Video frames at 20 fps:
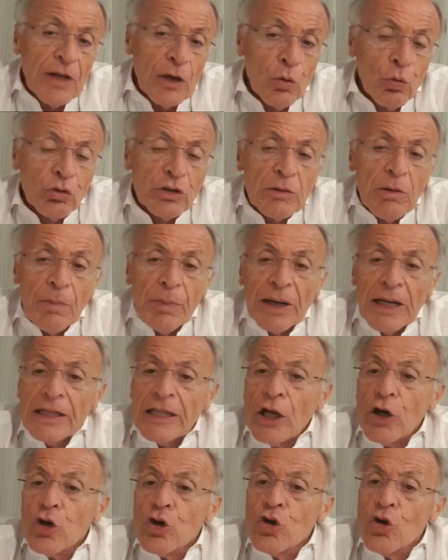nelle ultime
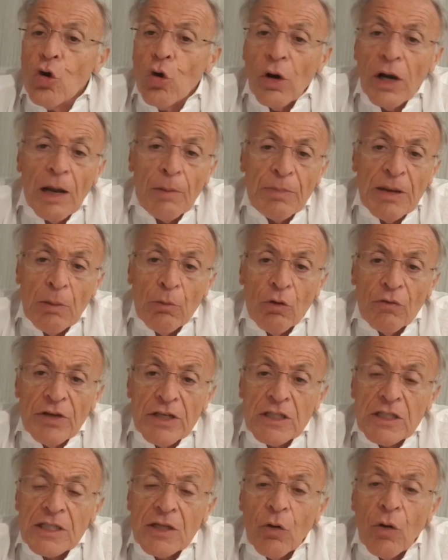partite non l'abbiamo
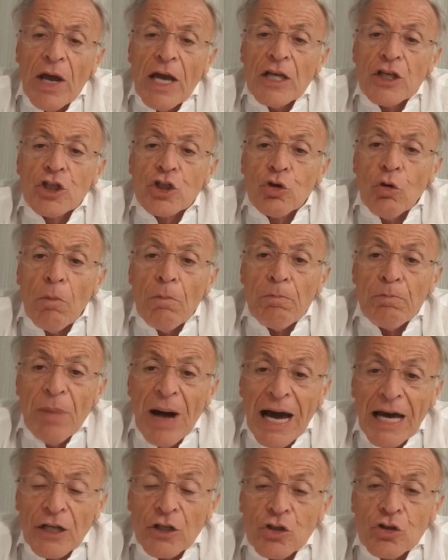visto, è
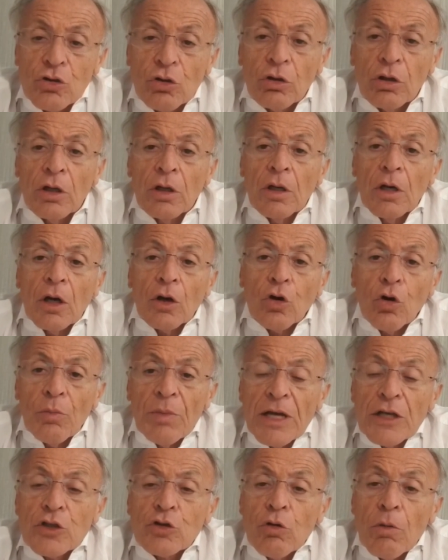scomparso
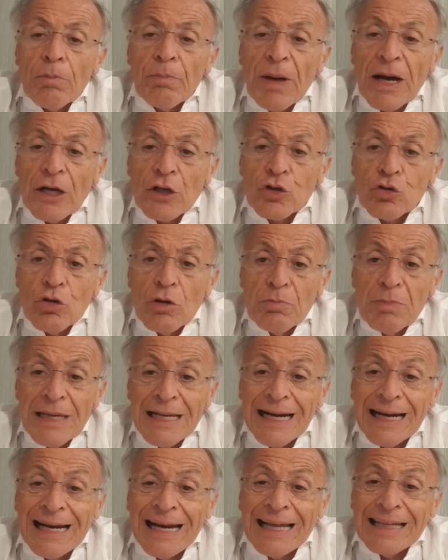come è scomparso il
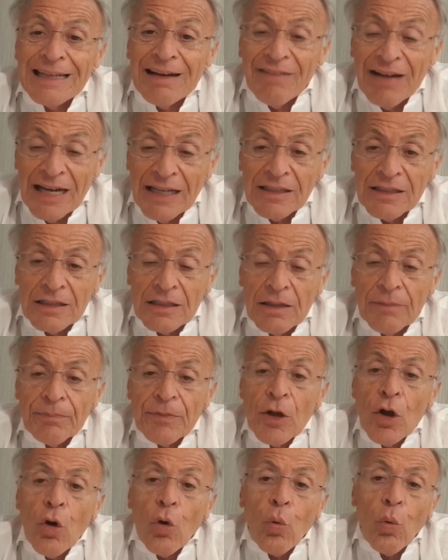Milan là davanti.
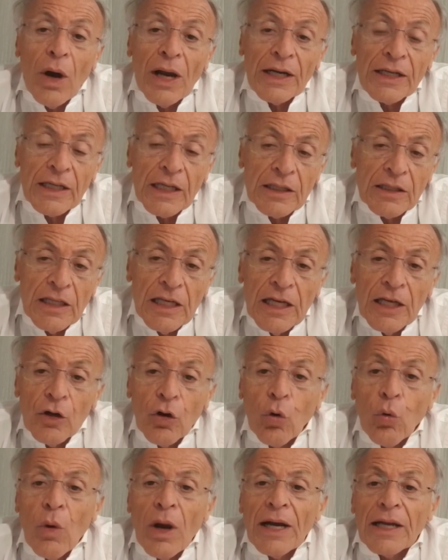Qualche
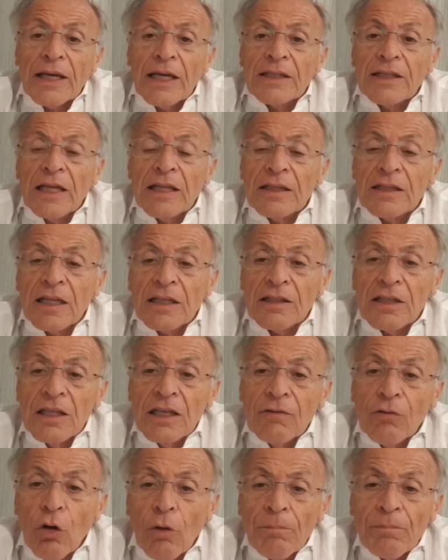tiro, qualche
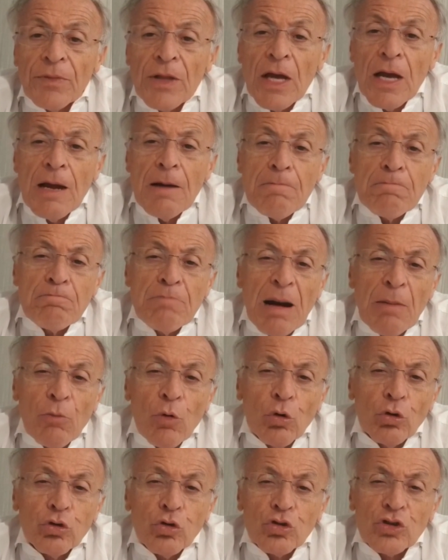tentativo, ma
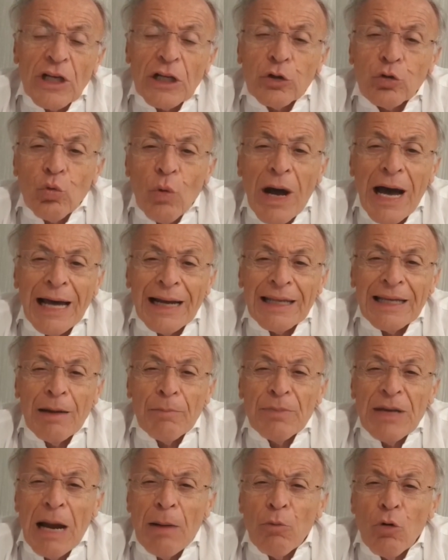molto saltuari.
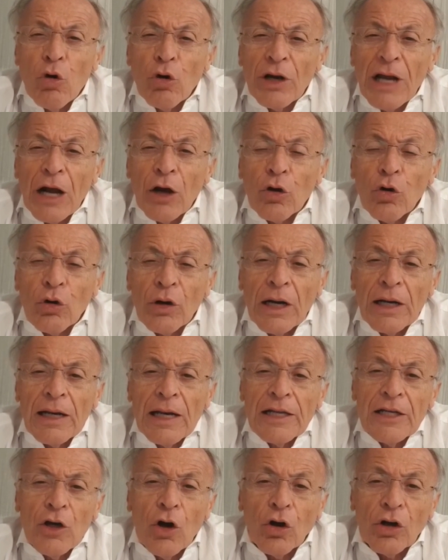Abbiamo ancora
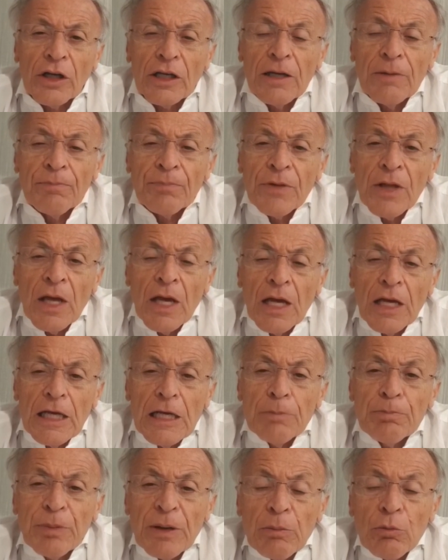negli occhi
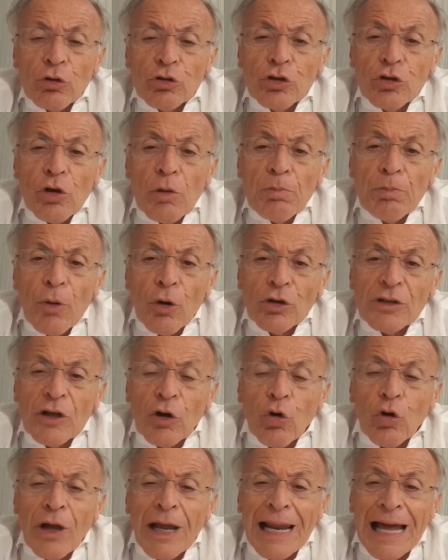il primo tiro in porta
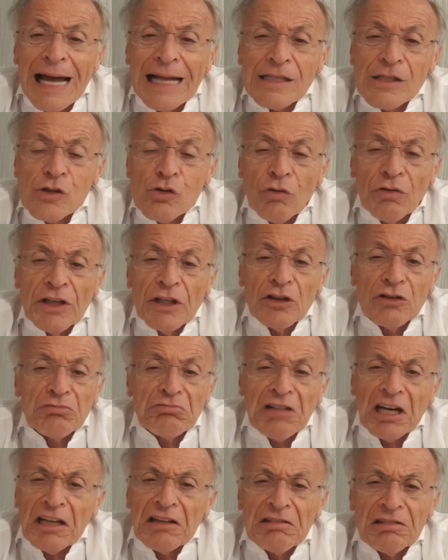con la Lazio,
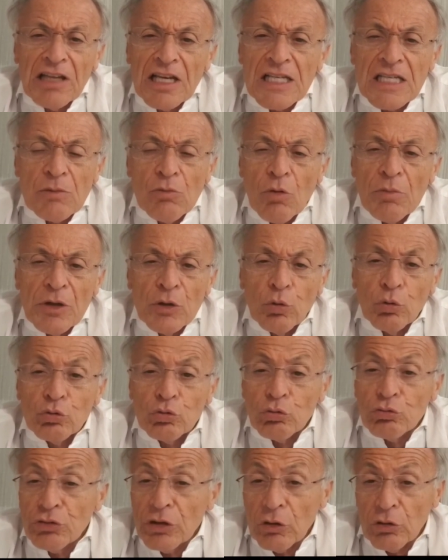trentesimo
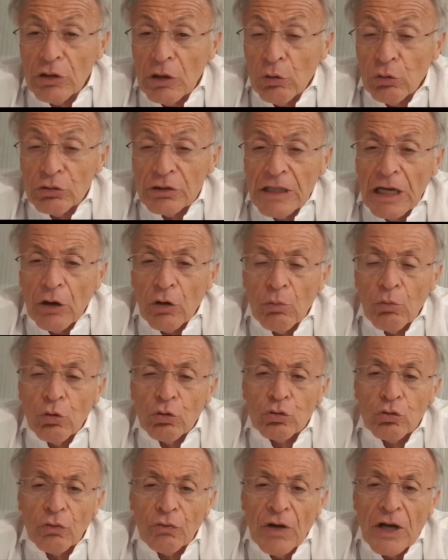minuto, un tiro da lontano
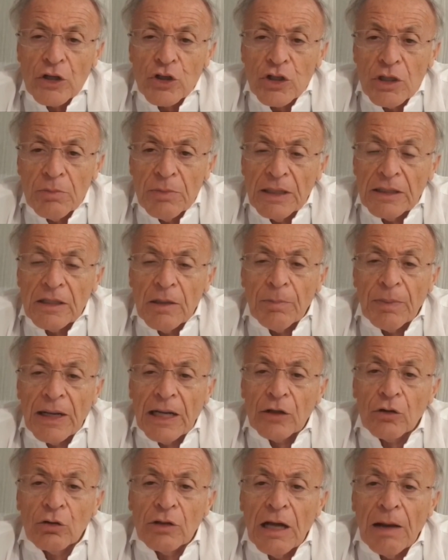molto facilmente
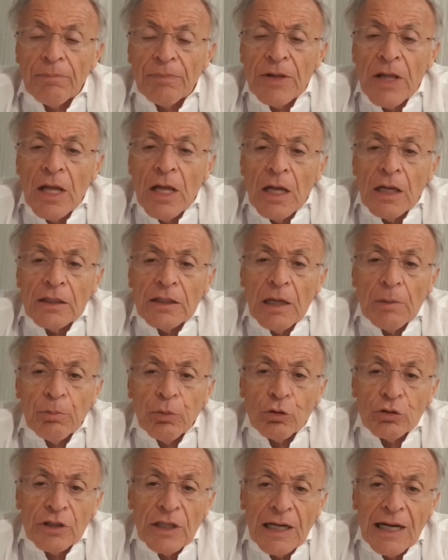parato da, dal
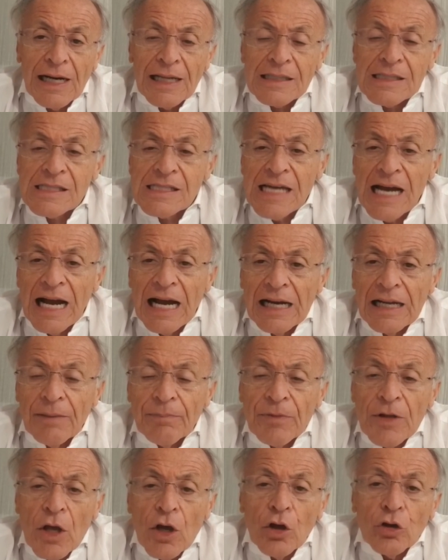portiere
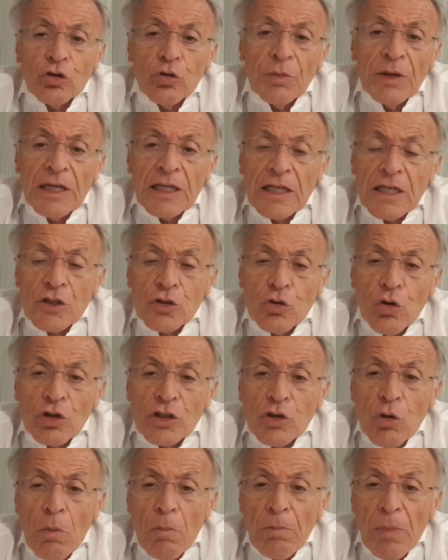laziale. Domenica
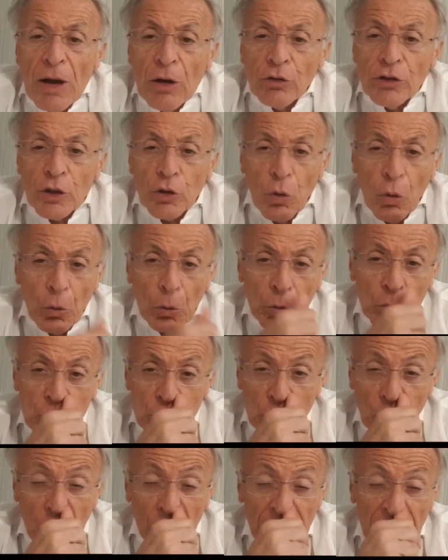scorsa un paio di
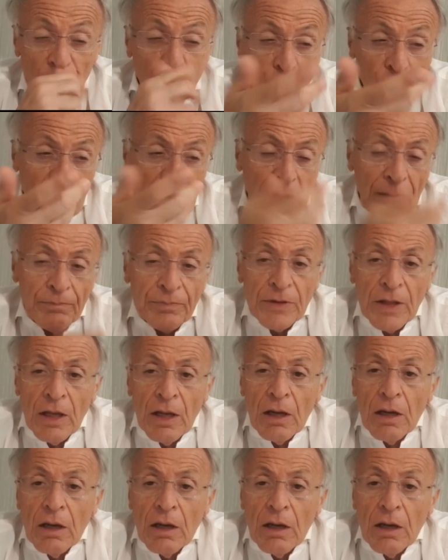conclusioni, una